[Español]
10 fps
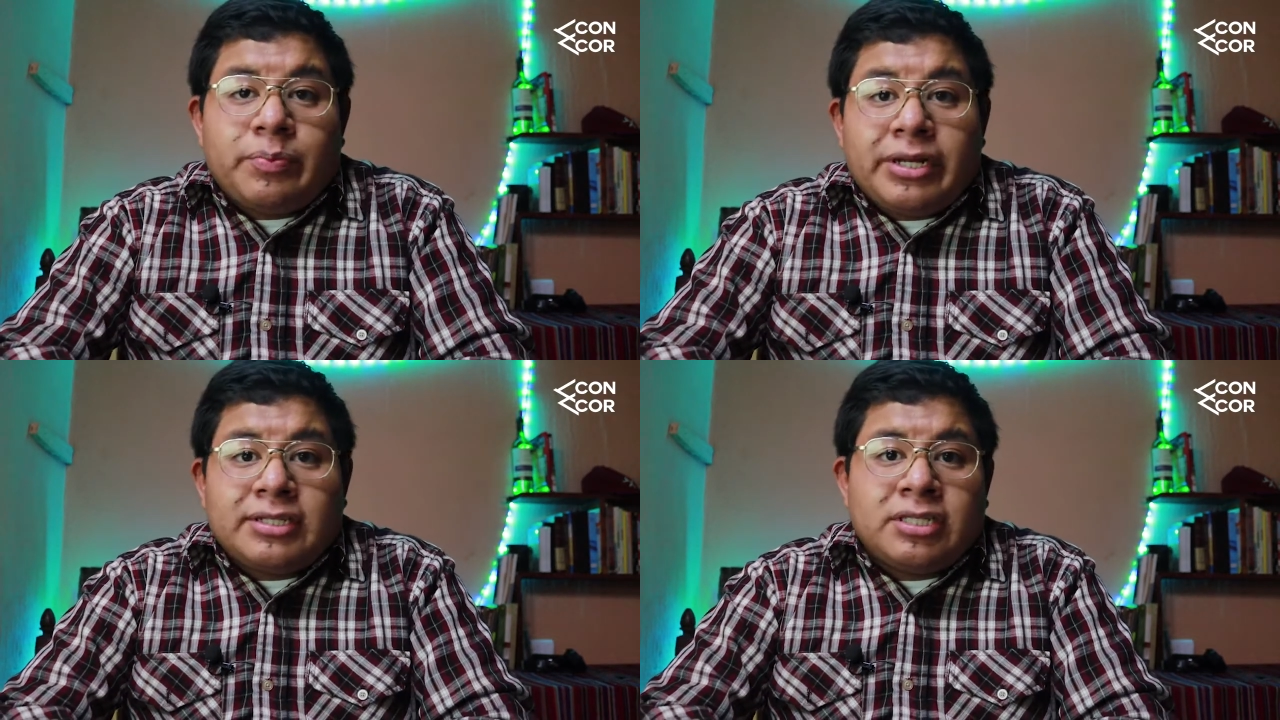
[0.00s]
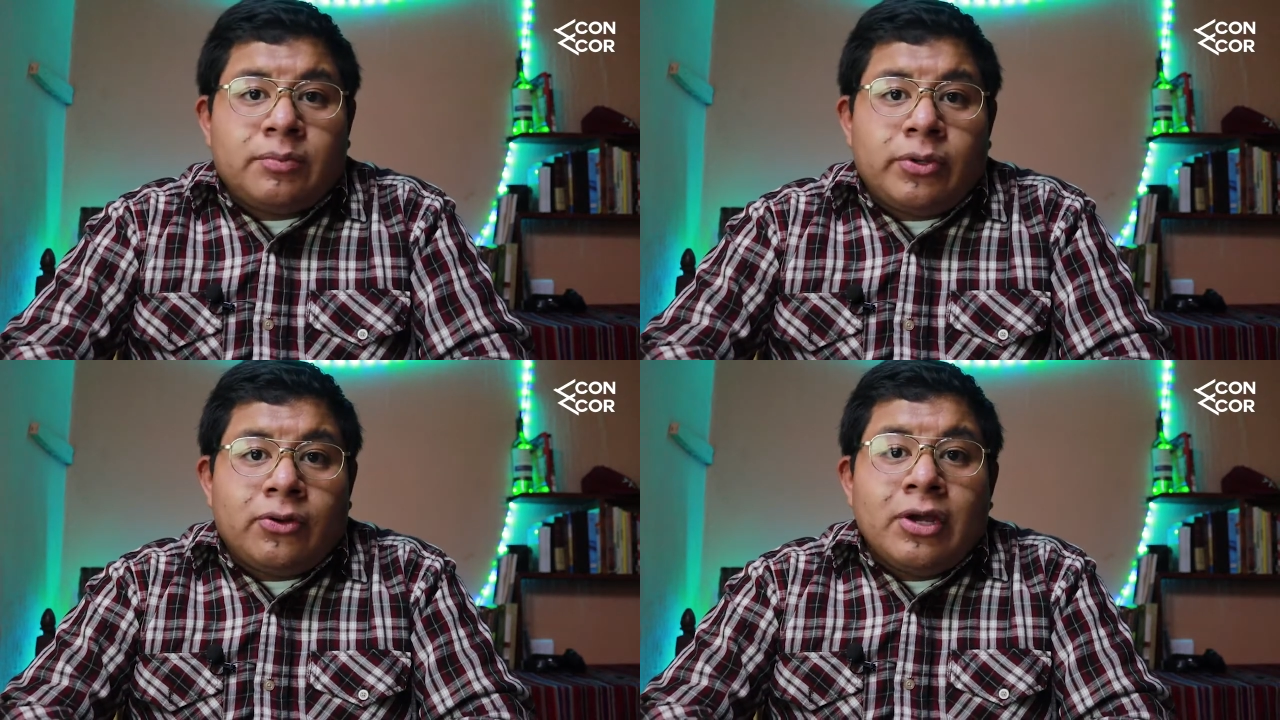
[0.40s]

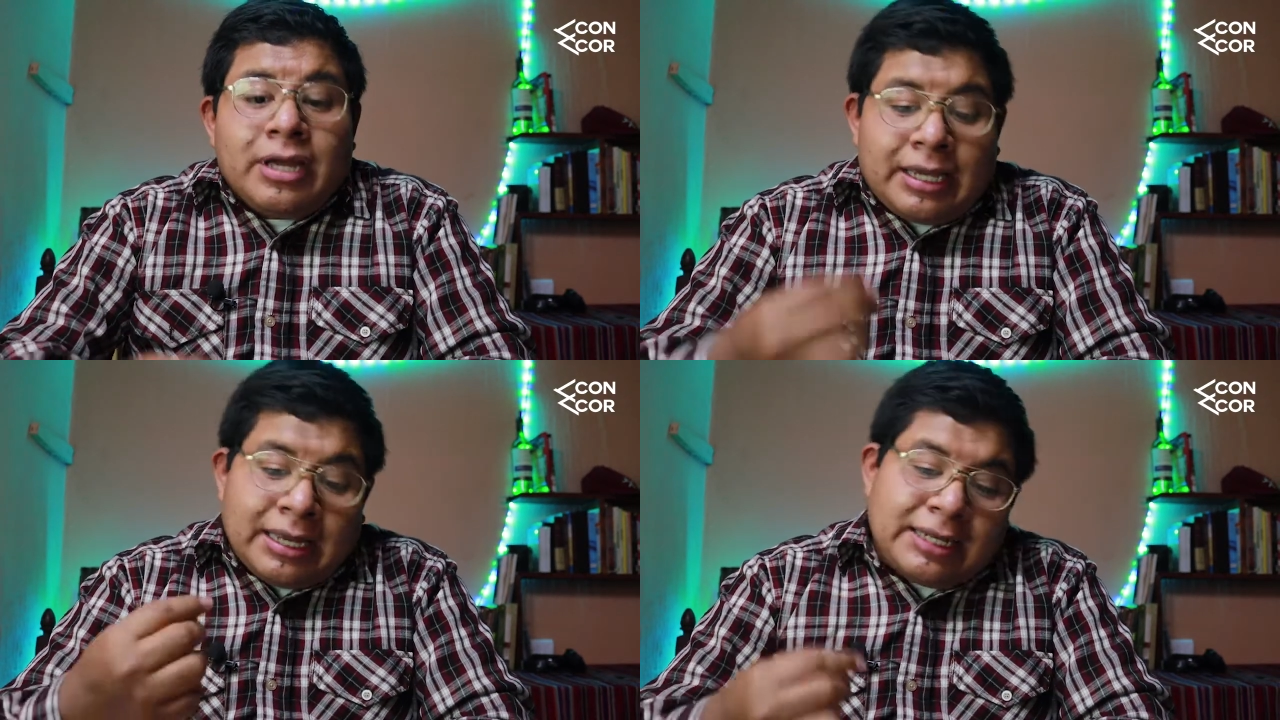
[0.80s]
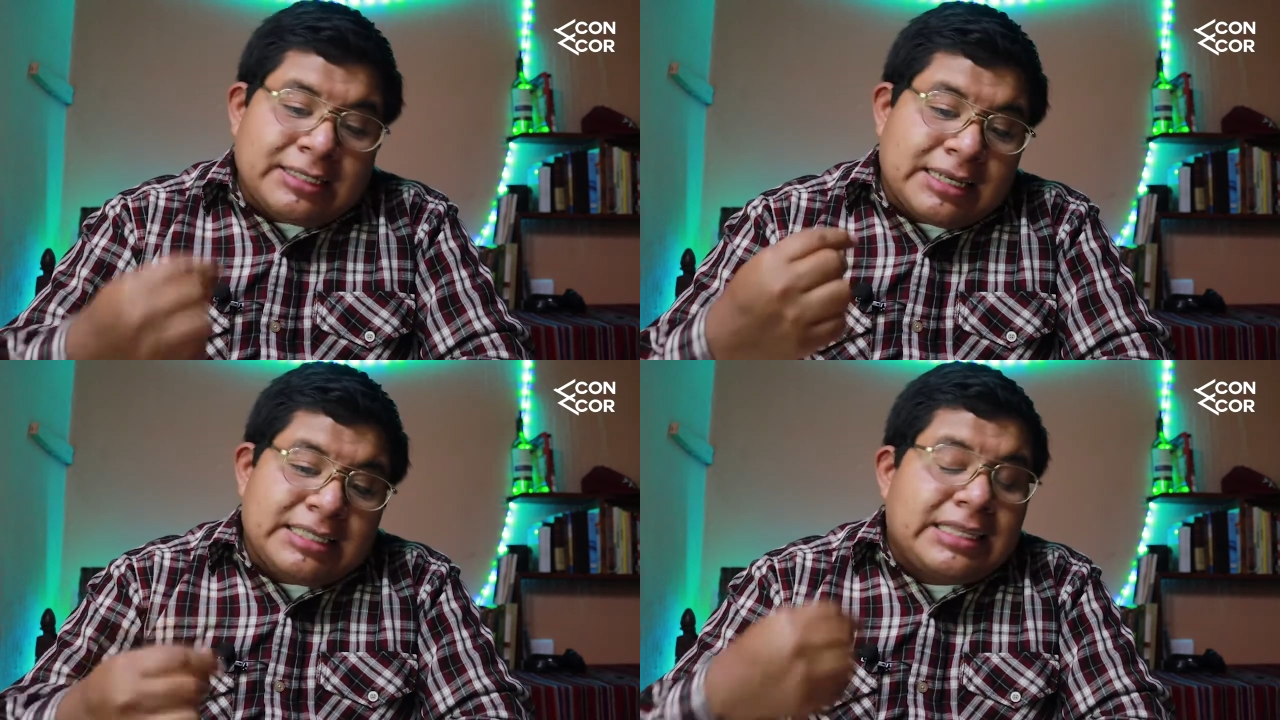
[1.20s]
principio, que
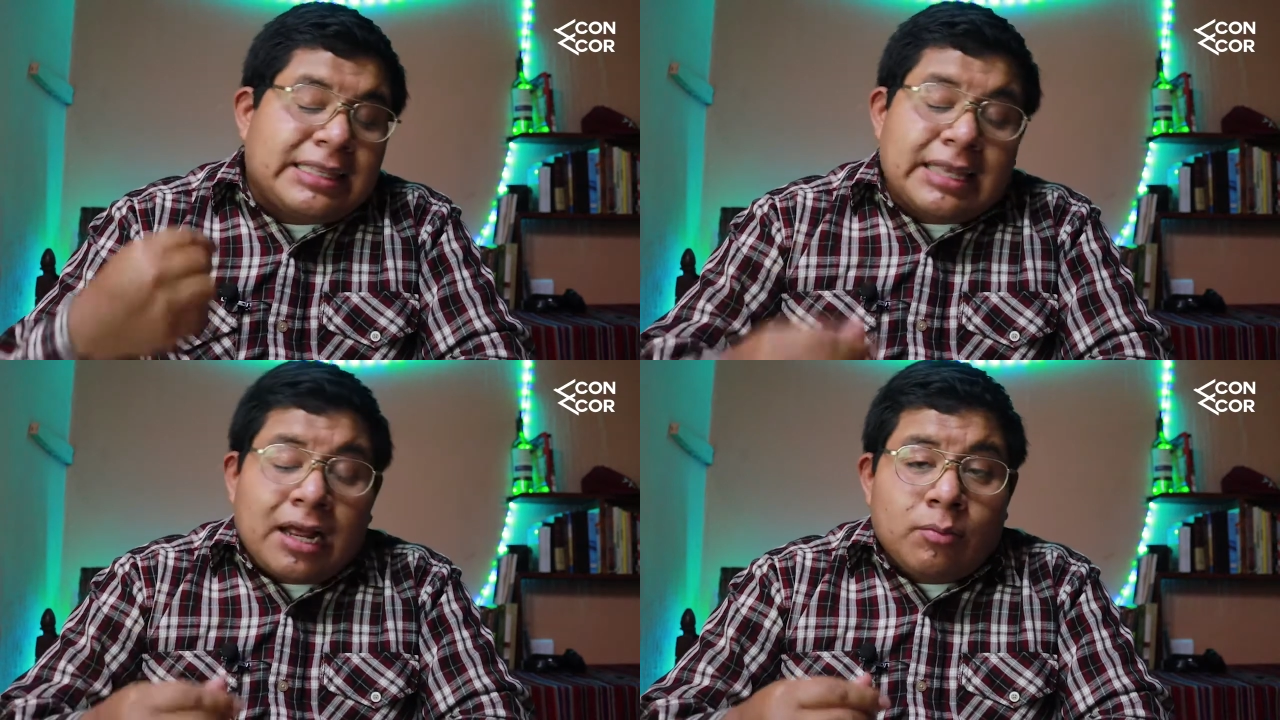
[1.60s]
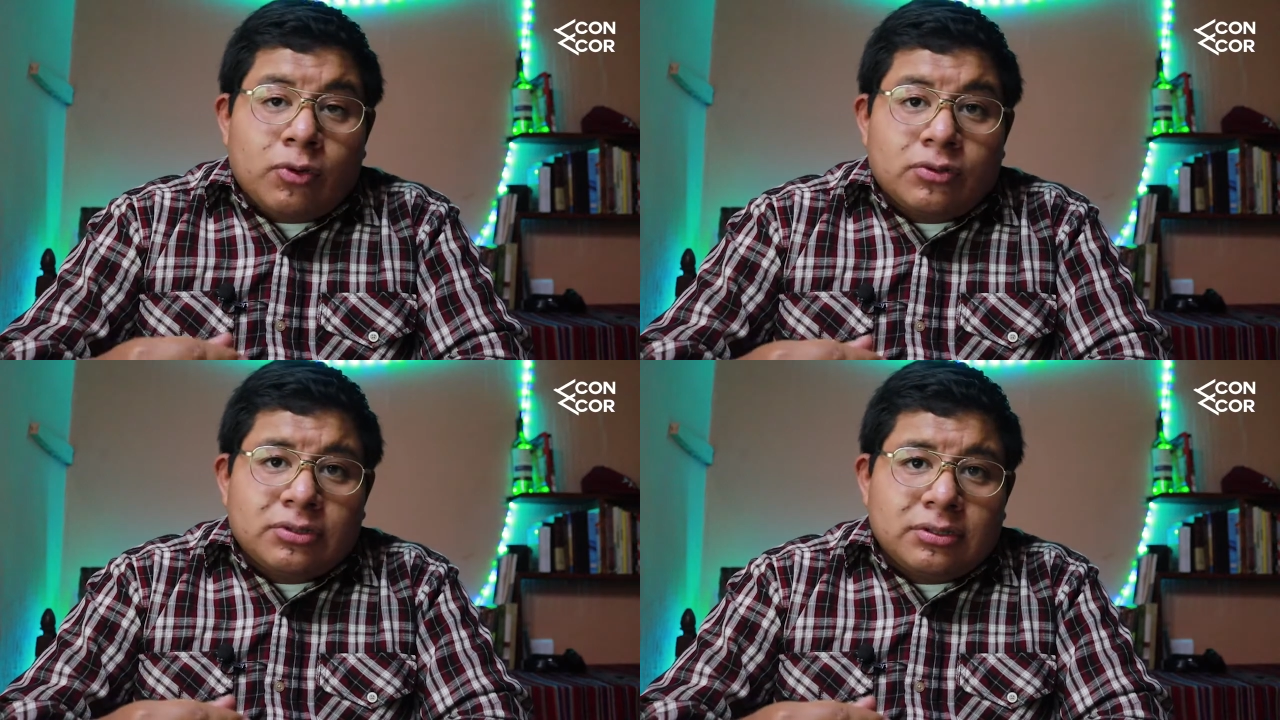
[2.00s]

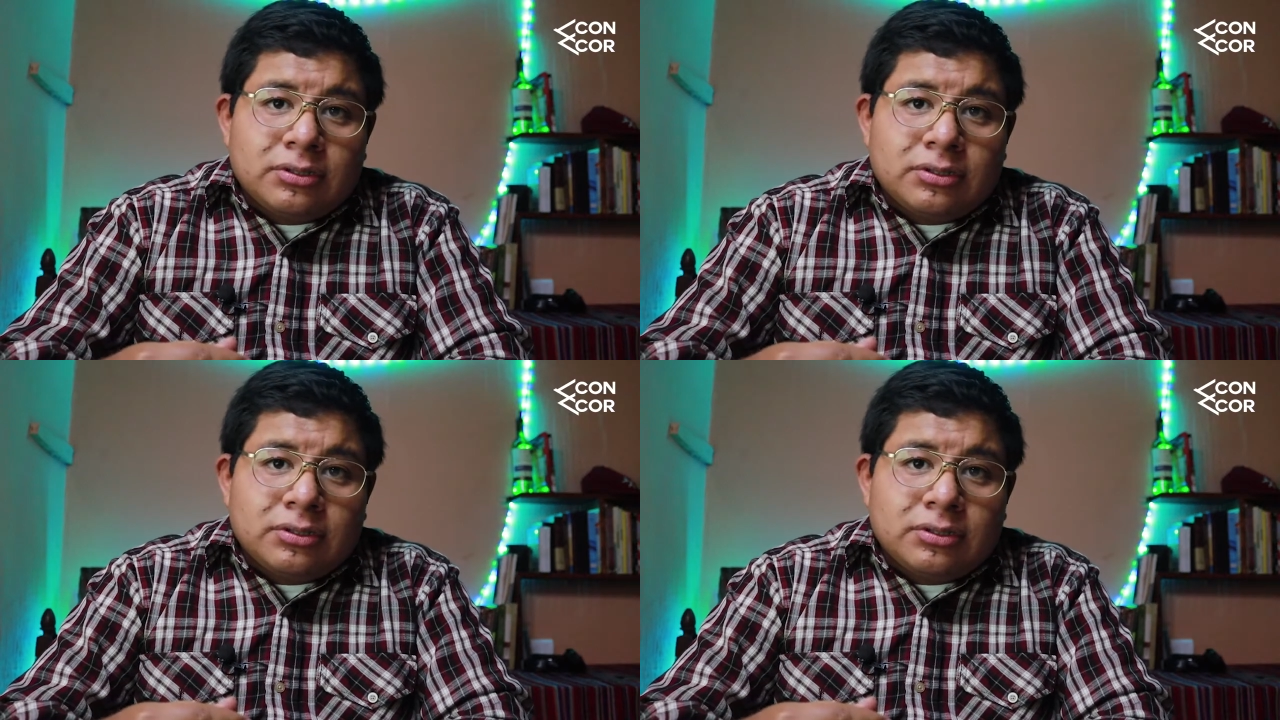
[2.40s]
necesitamos